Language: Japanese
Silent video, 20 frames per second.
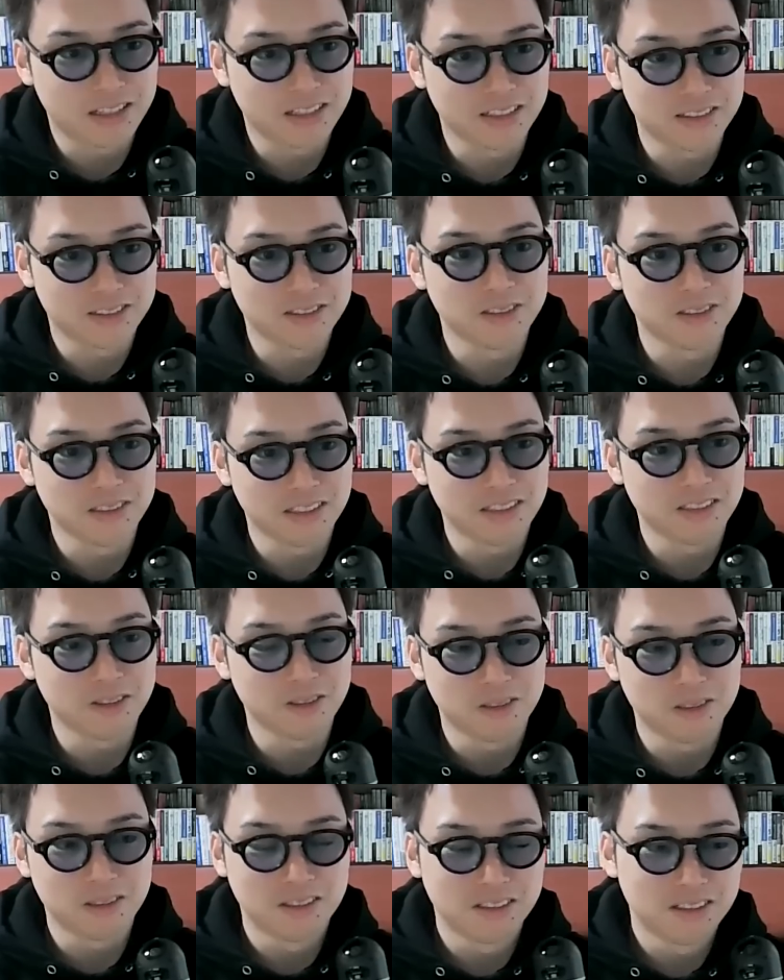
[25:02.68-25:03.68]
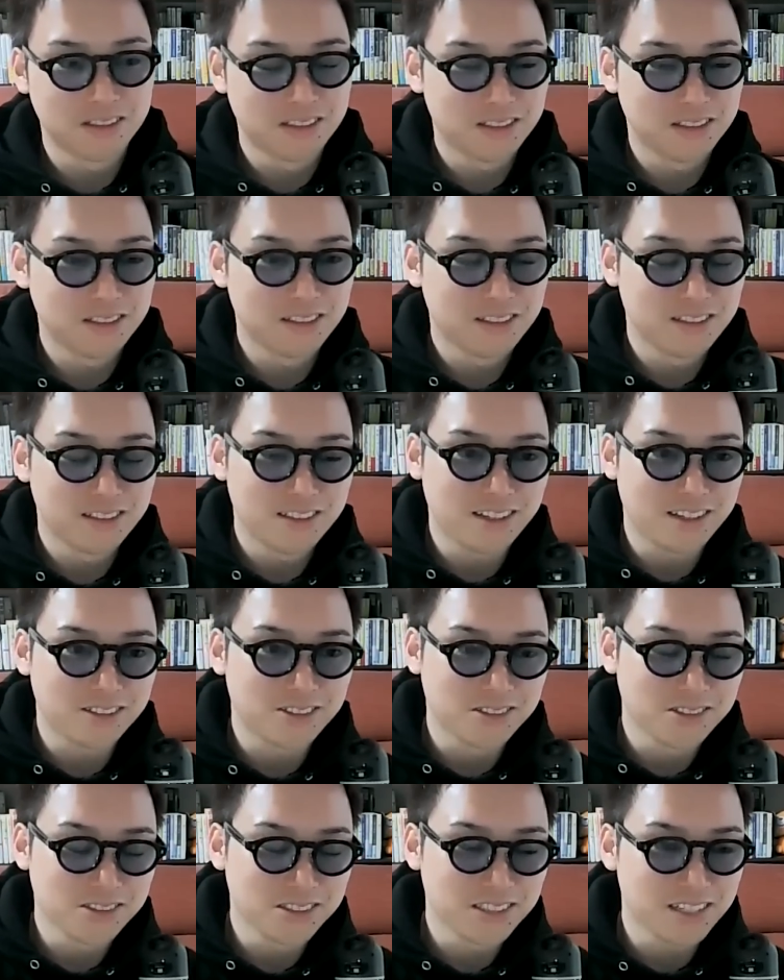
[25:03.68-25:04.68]
れたりするんですけど。なん
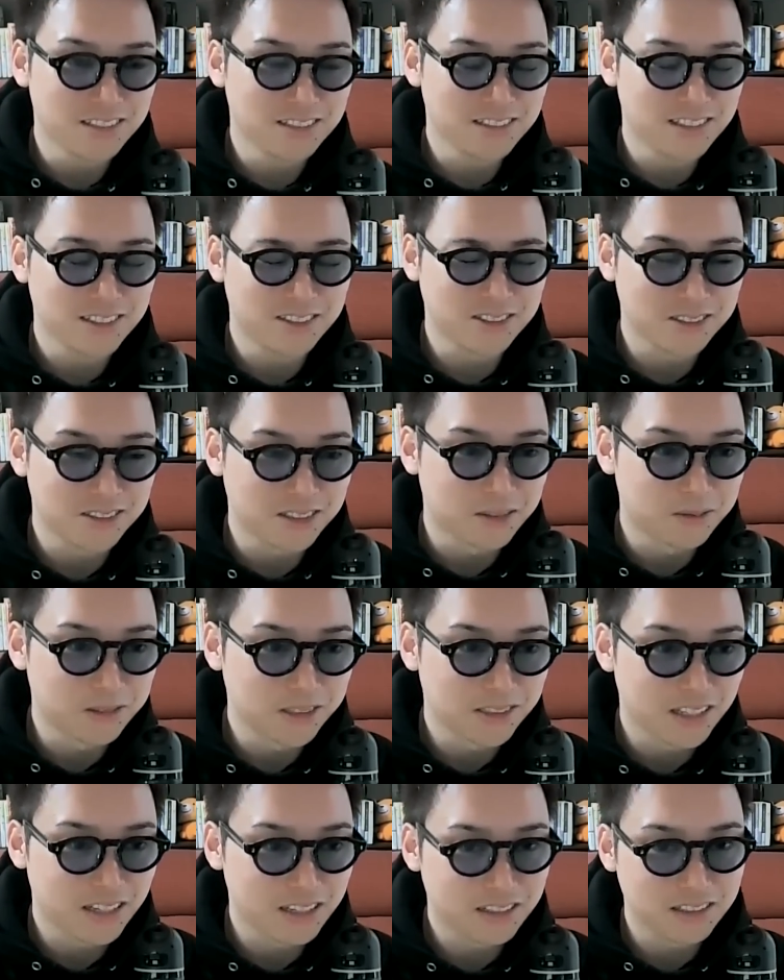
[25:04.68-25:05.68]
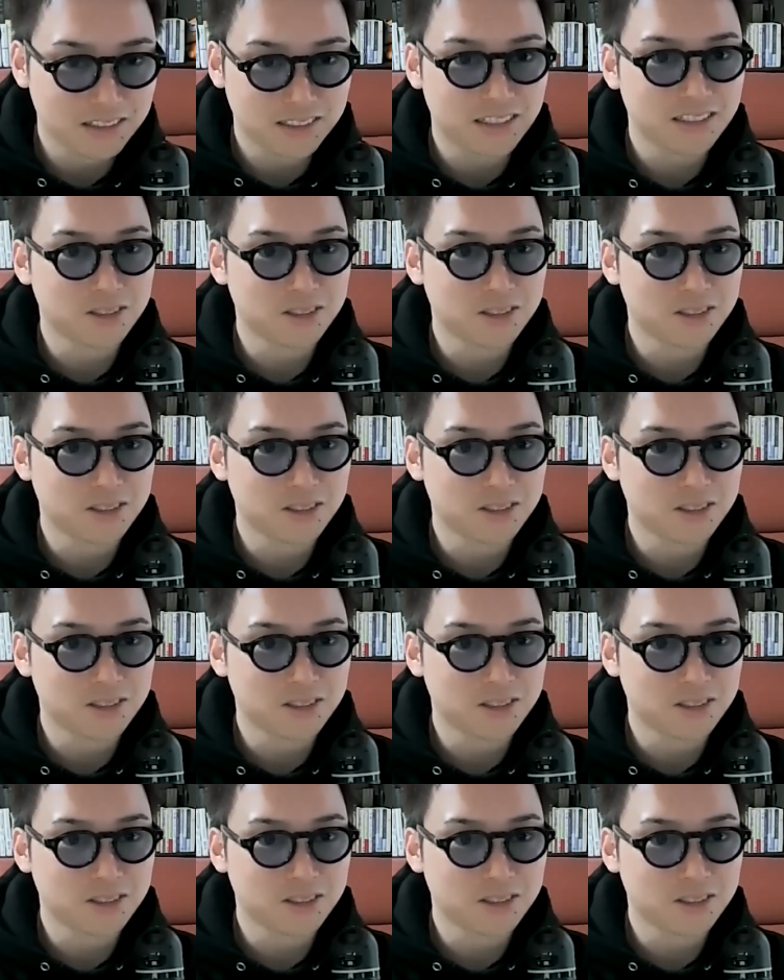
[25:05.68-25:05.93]
かそのスタンスで来る人はもう全員